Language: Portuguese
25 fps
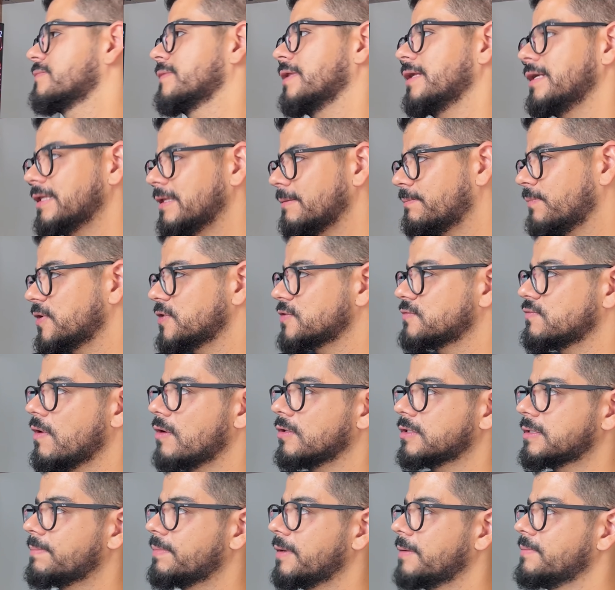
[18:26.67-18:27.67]
e depois
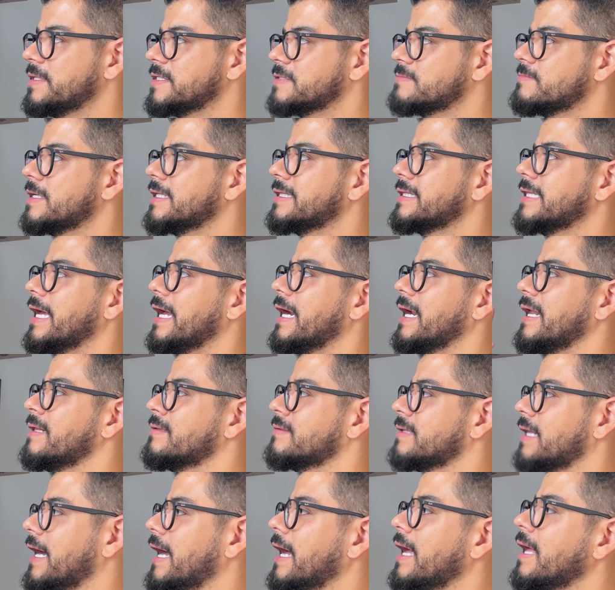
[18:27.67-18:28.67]
volta para a mesma tela,
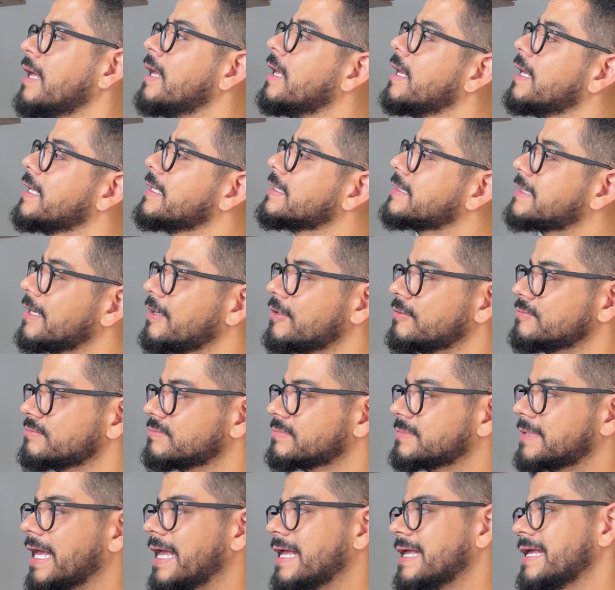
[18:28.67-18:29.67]
tá? Então
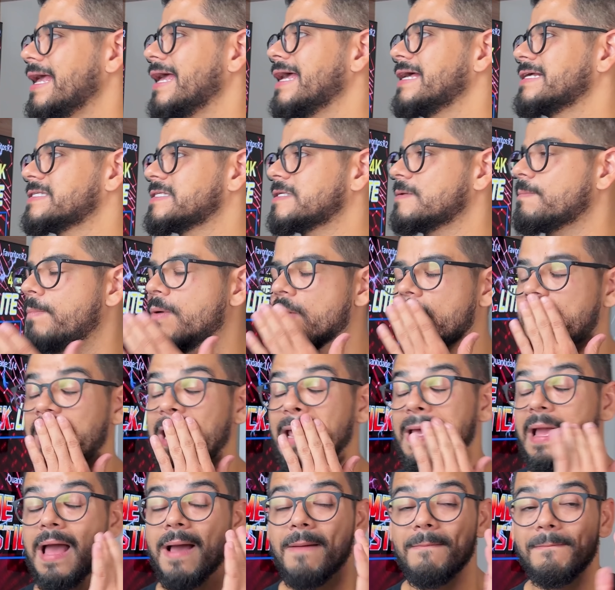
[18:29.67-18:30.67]
tem esse
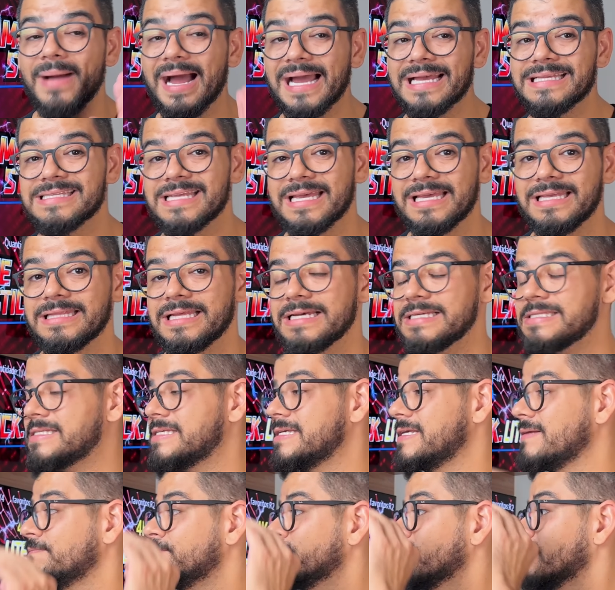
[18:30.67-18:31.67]
porém, mas ainda
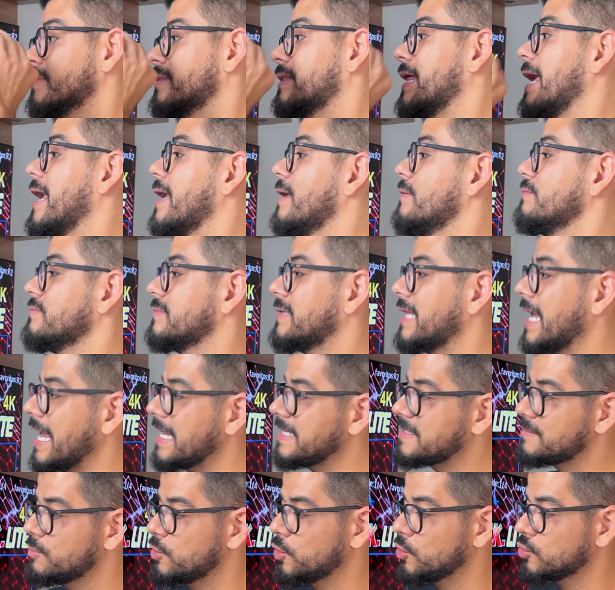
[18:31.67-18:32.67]
assim tem
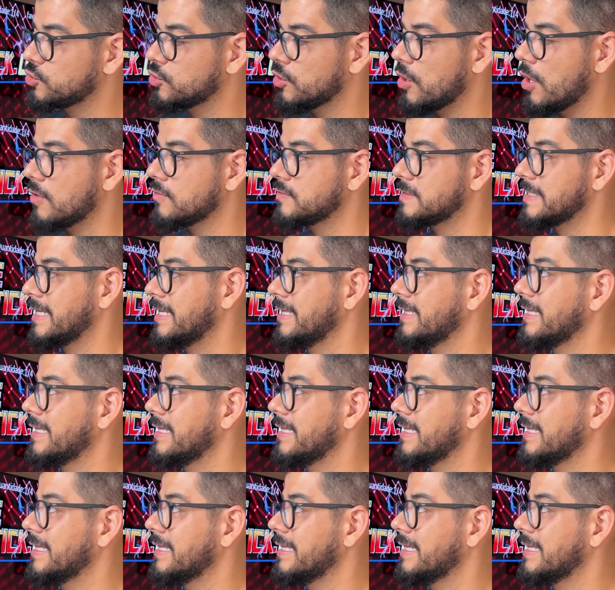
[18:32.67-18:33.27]
10 mil jogos aqui